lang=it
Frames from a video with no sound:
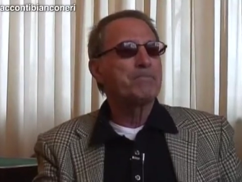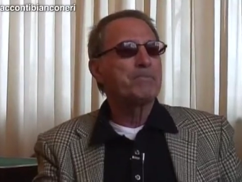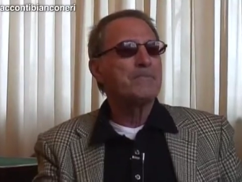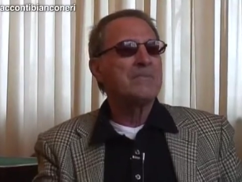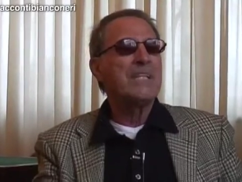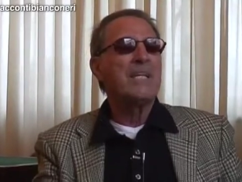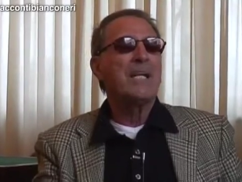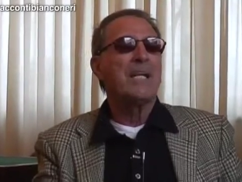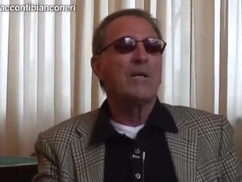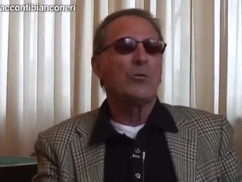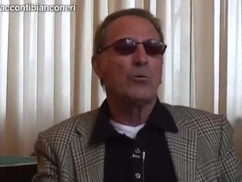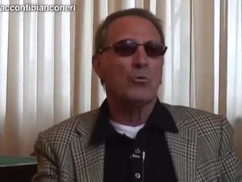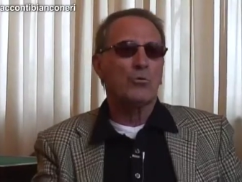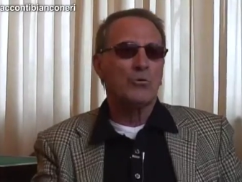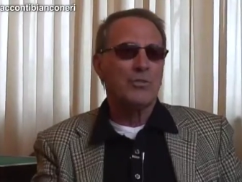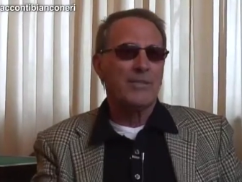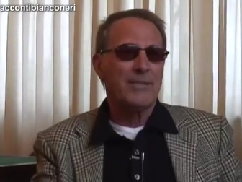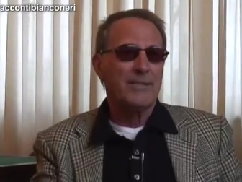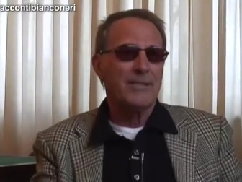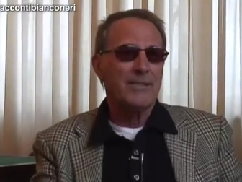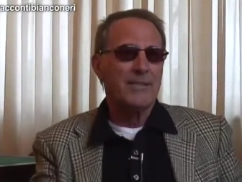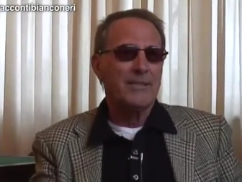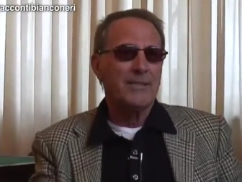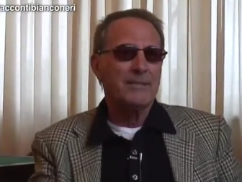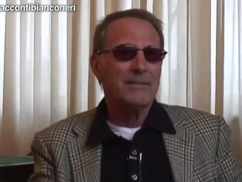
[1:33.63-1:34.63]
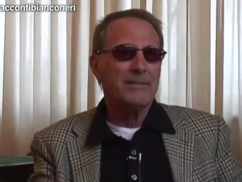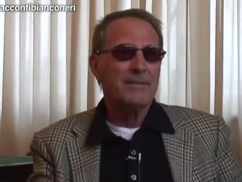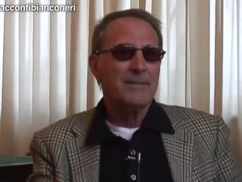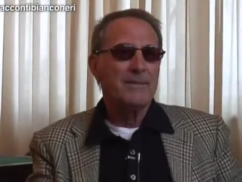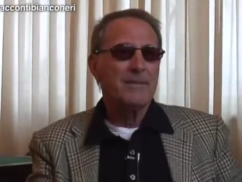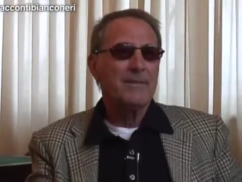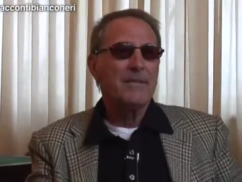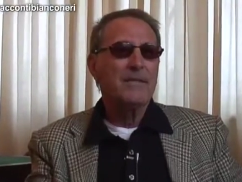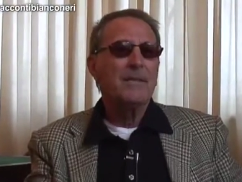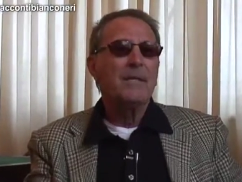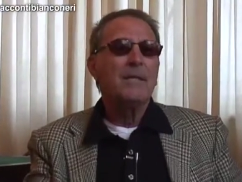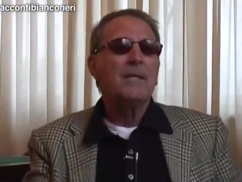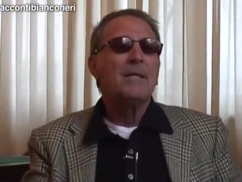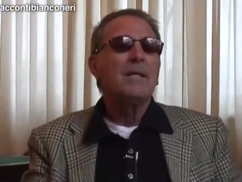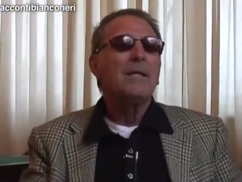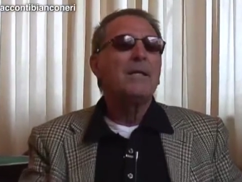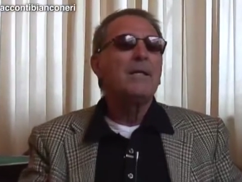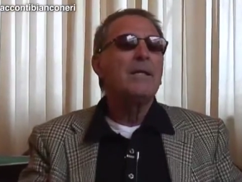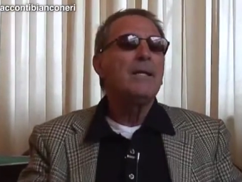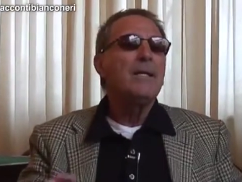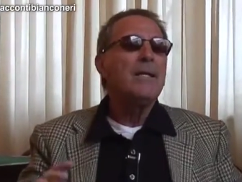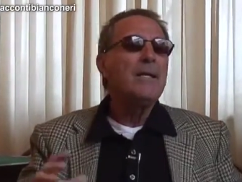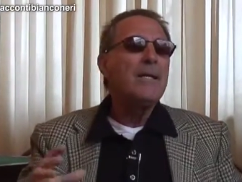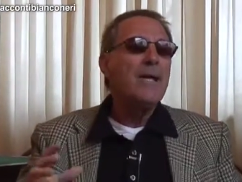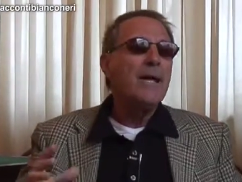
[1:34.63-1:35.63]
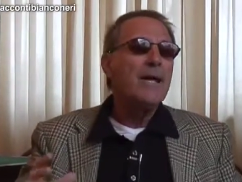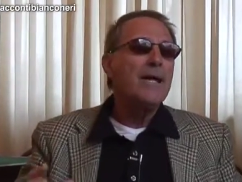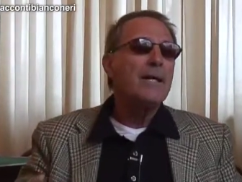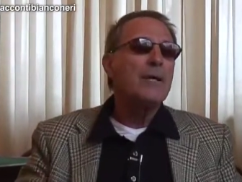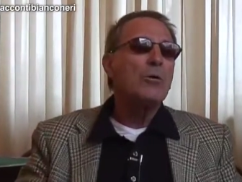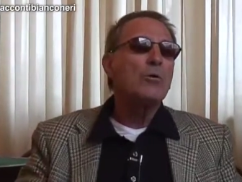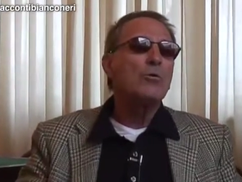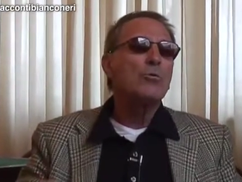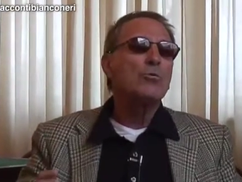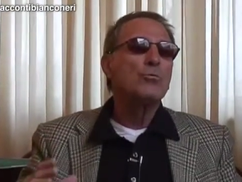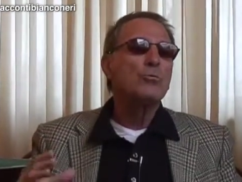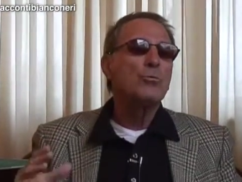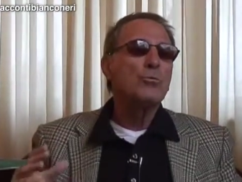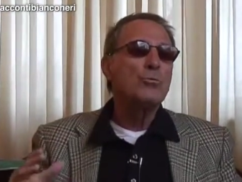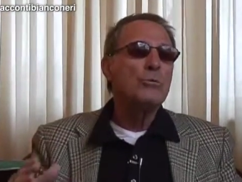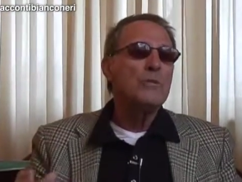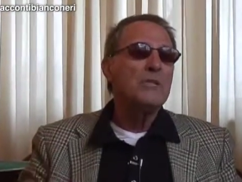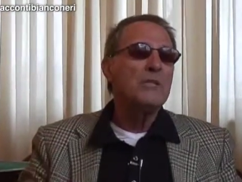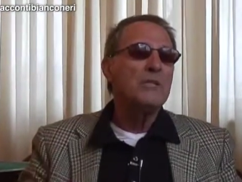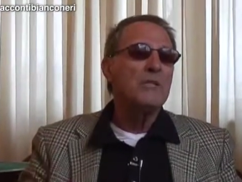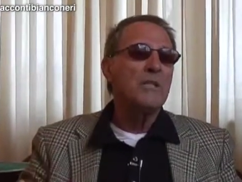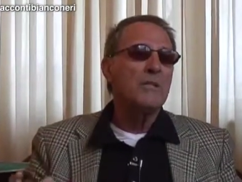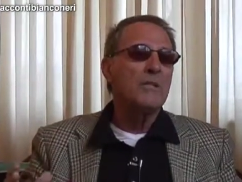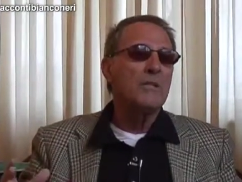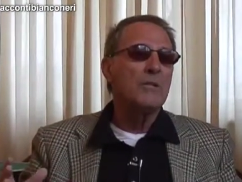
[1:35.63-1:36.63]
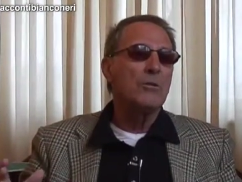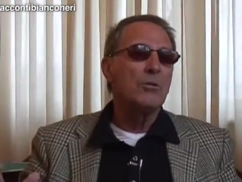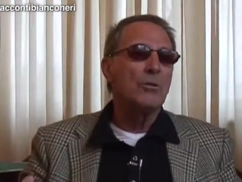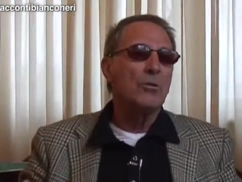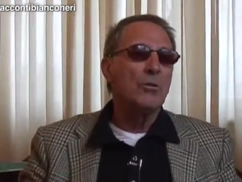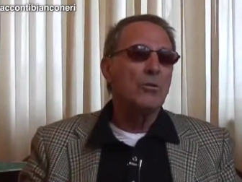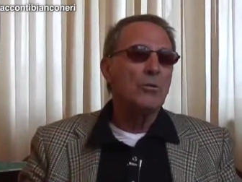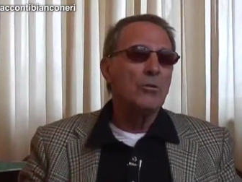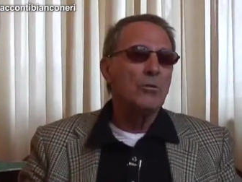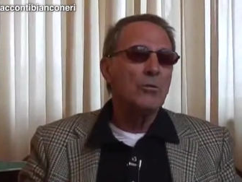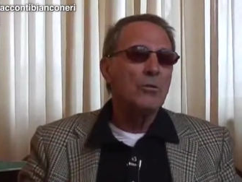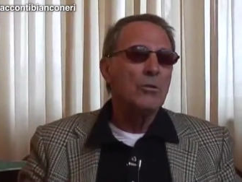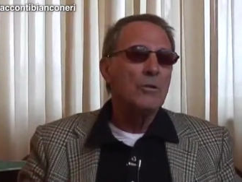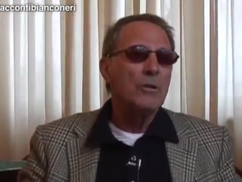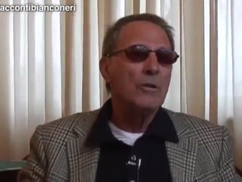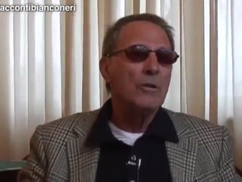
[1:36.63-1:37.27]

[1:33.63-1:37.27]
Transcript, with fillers: della Crocetta lì erano tutti del toro,